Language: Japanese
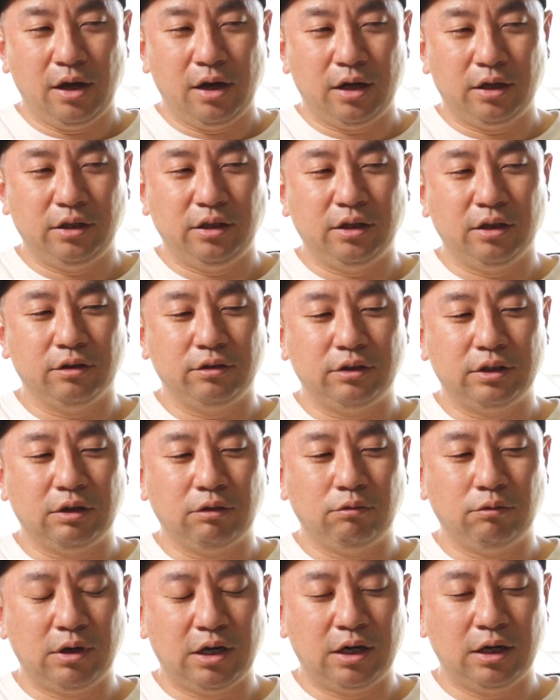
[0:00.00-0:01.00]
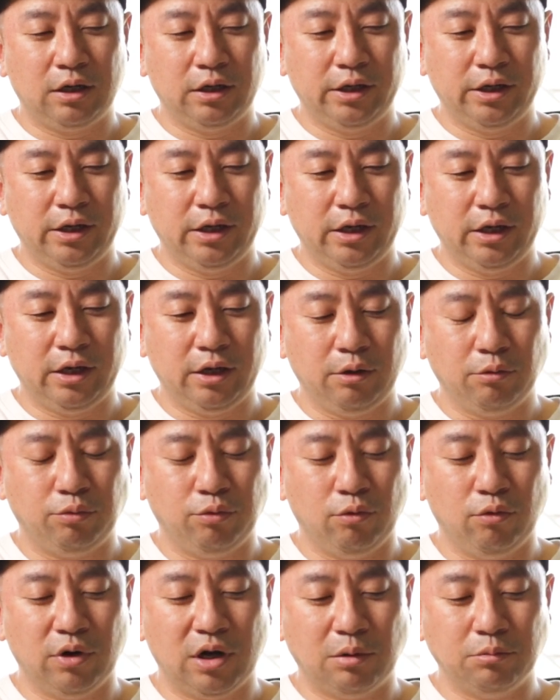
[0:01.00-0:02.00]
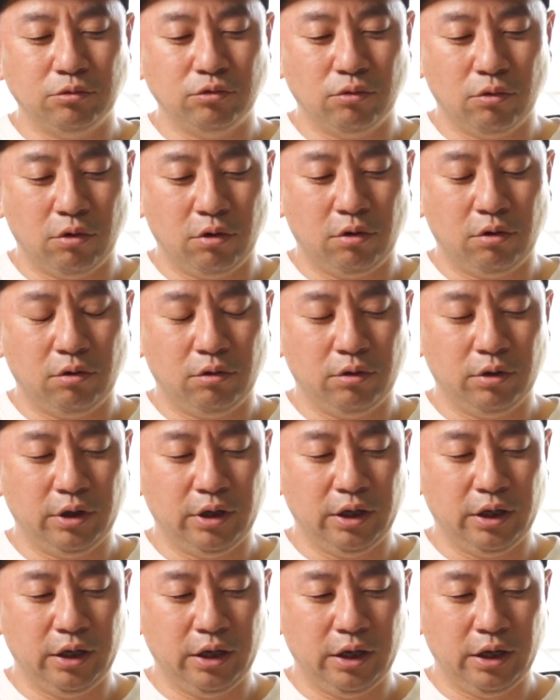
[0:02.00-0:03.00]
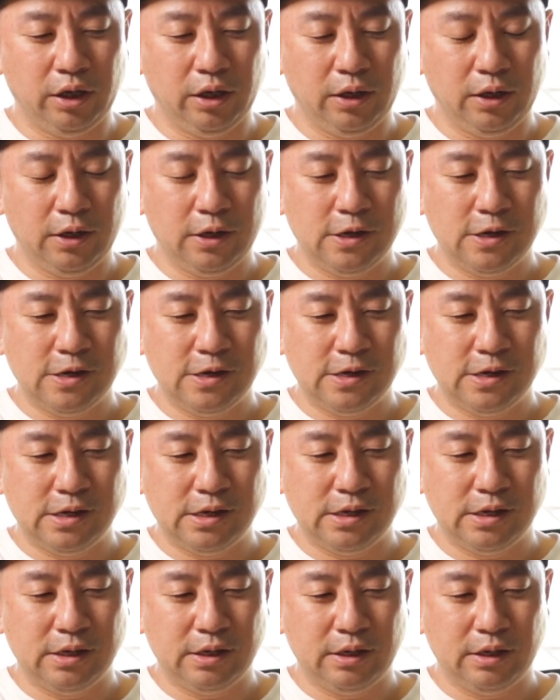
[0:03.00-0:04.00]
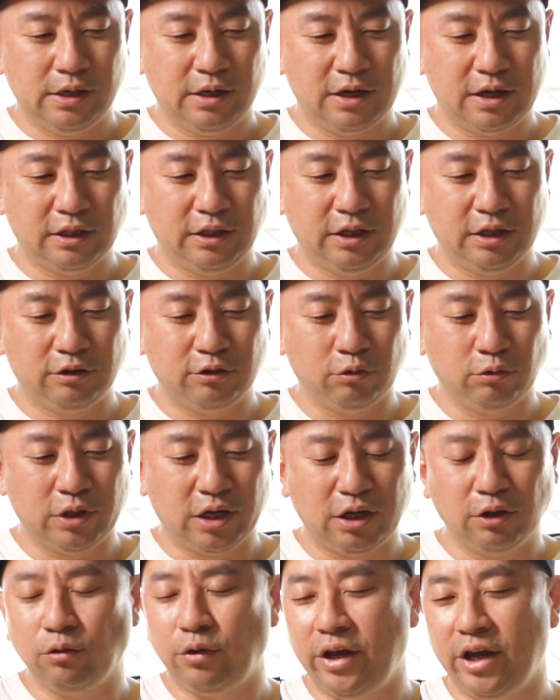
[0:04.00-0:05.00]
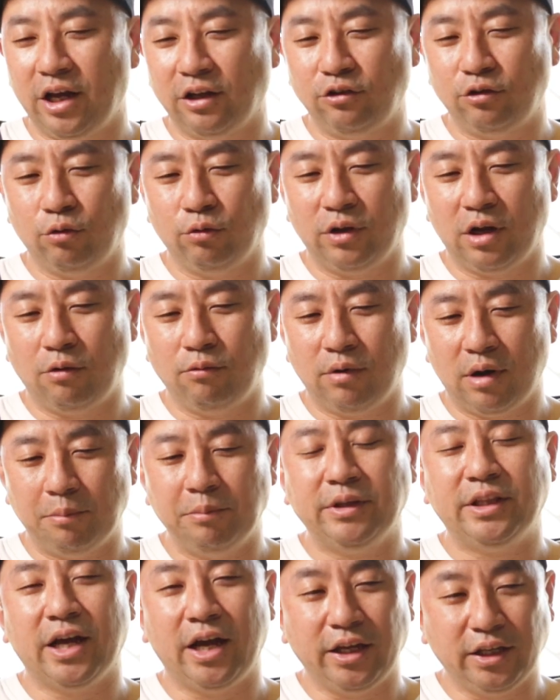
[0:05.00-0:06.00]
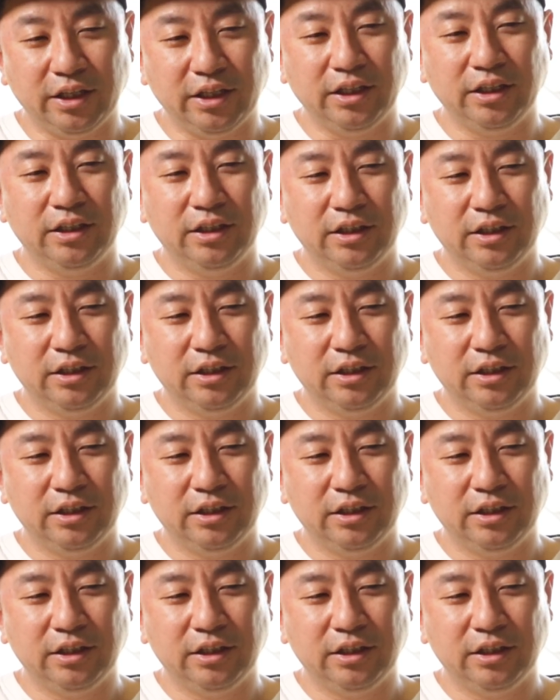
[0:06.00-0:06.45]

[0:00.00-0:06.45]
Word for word: アディダスさんは、えー、フォーラムを、えー、アディダスの中のエアジョーダン1みたいに